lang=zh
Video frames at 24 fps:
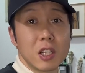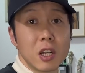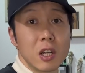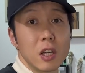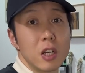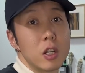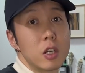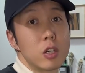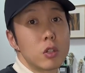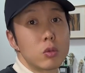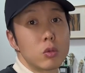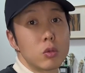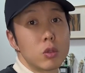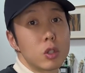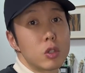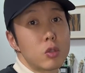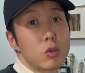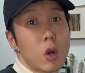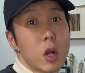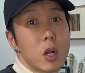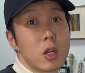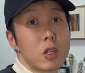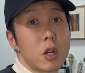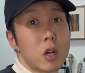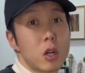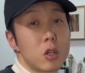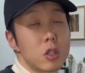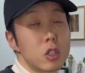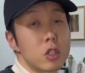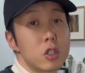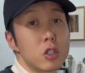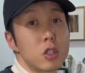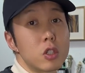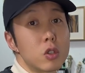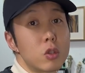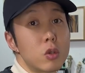的，属于穿上
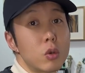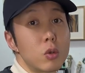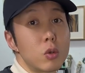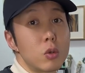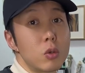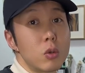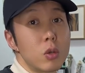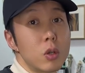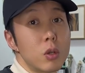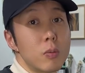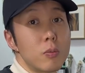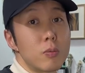适中、